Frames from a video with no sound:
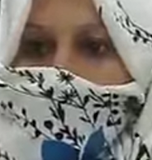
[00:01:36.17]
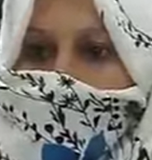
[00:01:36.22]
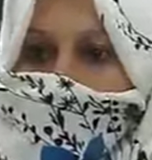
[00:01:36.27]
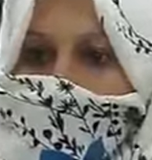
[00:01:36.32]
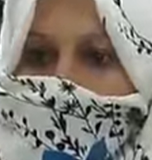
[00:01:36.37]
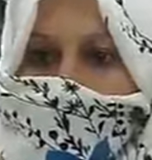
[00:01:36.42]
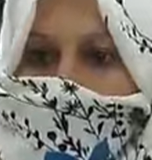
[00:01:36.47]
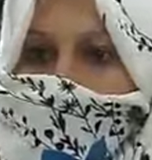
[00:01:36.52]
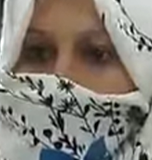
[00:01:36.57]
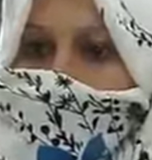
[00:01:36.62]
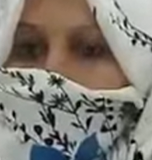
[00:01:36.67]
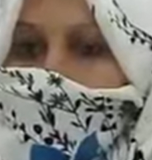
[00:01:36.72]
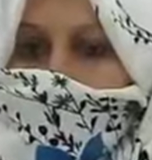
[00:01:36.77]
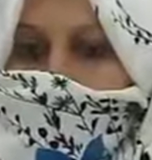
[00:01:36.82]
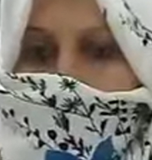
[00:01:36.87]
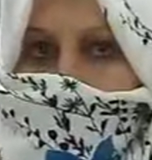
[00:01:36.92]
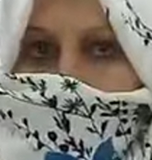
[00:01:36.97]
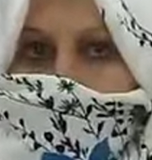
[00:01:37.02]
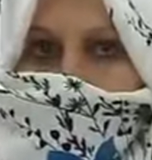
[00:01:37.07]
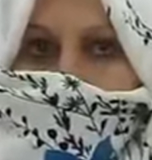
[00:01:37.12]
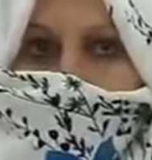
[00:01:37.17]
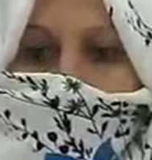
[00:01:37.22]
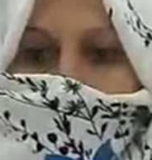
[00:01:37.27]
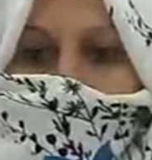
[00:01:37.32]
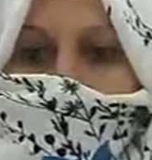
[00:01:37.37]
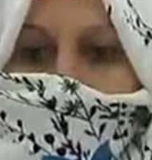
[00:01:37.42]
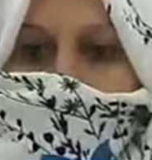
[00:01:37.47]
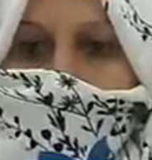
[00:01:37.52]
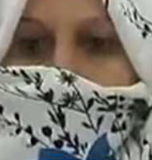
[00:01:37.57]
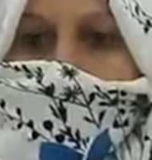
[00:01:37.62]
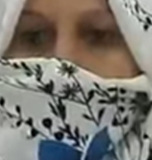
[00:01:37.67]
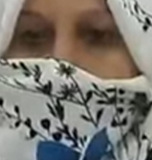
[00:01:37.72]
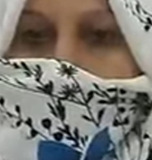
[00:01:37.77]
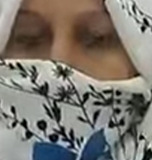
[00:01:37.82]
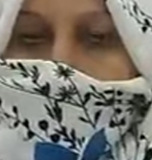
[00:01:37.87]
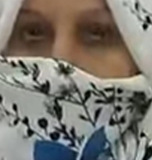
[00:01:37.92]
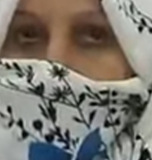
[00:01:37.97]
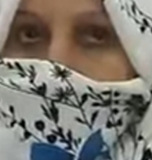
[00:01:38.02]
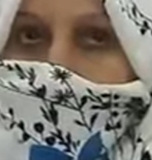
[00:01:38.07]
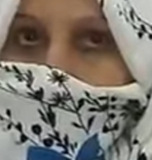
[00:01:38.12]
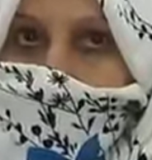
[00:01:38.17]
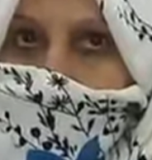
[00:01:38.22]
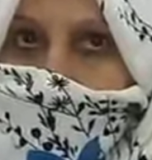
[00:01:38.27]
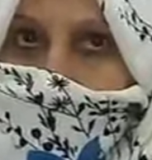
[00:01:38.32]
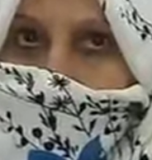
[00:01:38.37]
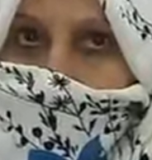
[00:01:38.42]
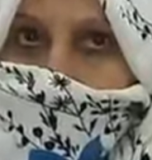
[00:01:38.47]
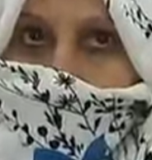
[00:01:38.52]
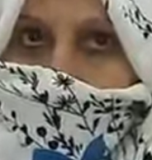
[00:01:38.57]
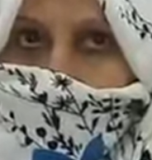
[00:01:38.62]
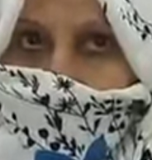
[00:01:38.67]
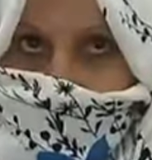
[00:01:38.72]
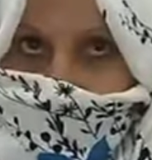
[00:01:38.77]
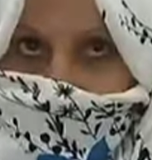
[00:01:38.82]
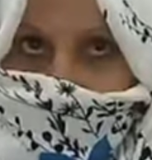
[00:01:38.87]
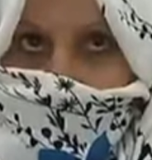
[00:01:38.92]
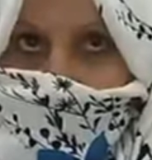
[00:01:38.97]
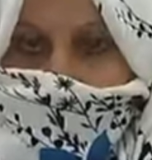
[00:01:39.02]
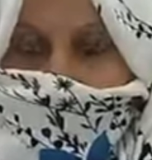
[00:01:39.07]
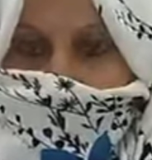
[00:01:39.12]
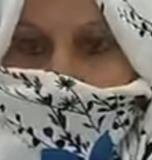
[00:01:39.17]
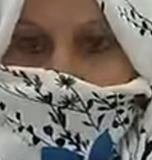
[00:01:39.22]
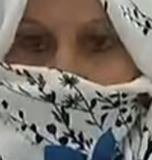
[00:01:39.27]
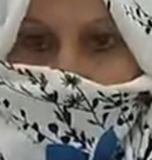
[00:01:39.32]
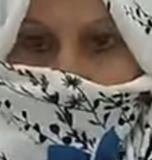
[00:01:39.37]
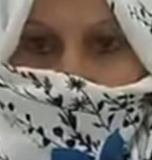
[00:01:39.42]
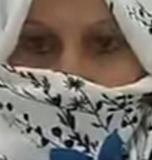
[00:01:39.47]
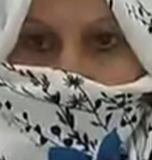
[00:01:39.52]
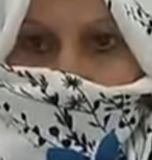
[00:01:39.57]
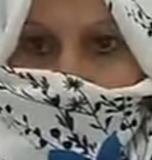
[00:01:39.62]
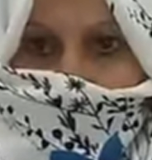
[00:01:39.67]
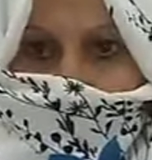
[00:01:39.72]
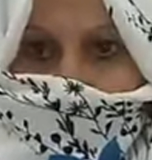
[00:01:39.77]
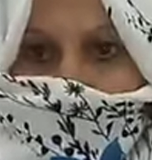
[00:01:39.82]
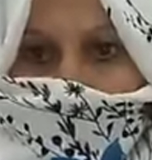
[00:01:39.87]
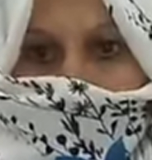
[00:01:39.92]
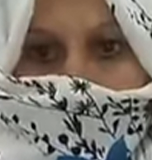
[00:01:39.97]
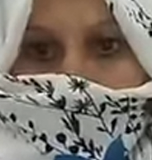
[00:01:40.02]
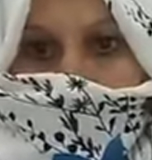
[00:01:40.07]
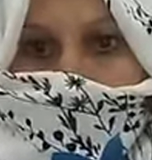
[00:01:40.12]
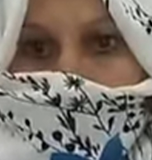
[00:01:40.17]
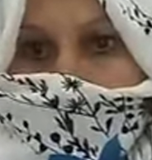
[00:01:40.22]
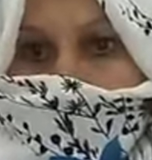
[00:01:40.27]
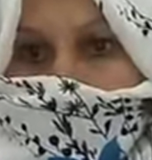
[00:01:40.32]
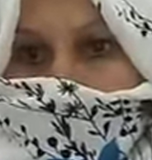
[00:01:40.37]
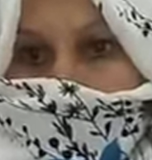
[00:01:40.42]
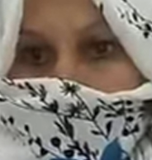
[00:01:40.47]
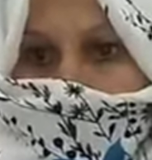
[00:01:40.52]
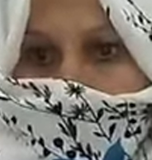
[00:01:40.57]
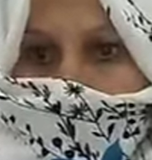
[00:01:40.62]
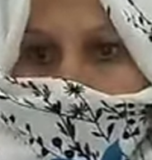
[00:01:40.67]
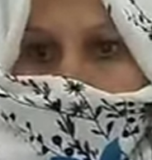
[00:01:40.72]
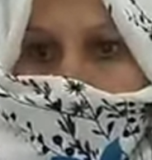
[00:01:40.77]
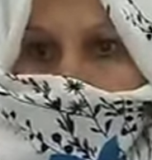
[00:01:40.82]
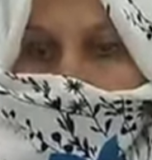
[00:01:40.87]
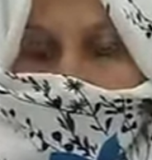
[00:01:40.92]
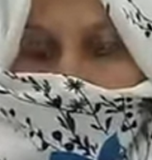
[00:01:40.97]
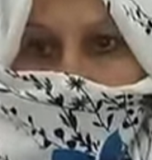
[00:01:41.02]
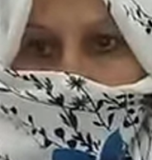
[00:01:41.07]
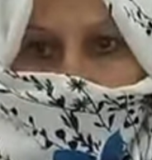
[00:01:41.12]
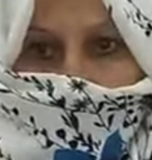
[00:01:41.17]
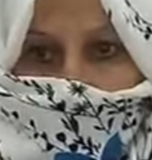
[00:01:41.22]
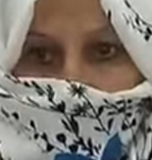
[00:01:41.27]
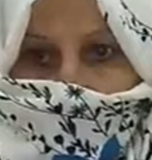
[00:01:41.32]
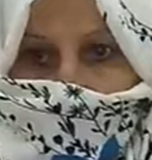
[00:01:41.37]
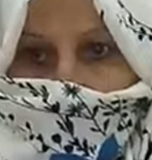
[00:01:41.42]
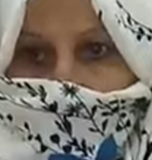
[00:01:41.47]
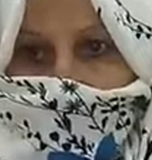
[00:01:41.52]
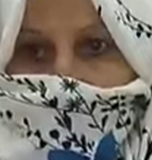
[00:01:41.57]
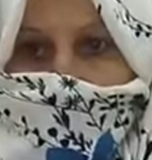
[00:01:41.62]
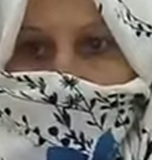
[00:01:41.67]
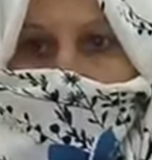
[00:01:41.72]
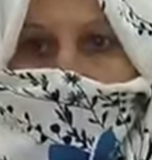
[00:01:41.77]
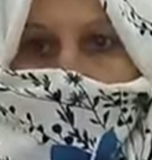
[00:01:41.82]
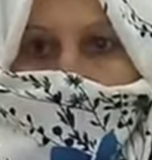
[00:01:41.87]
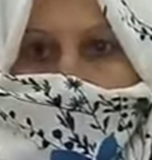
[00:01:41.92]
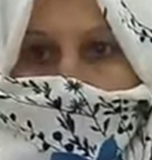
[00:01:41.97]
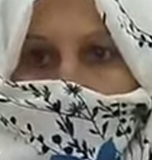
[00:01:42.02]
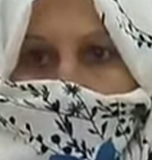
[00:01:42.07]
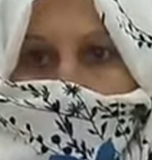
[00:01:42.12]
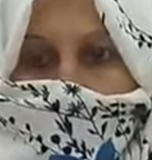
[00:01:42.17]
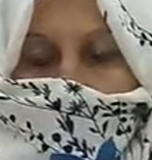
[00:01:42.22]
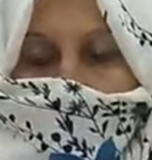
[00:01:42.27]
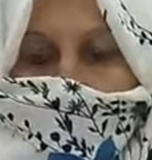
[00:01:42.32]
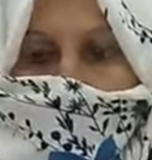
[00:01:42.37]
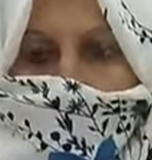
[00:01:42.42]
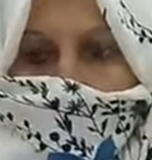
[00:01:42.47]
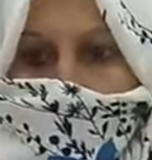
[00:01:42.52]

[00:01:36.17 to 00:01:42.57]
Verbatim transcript: على قبل ولا على قبل دروج هي درجه ما تطلع فيها يعني انا ما يمكنش هذيك راه امي انا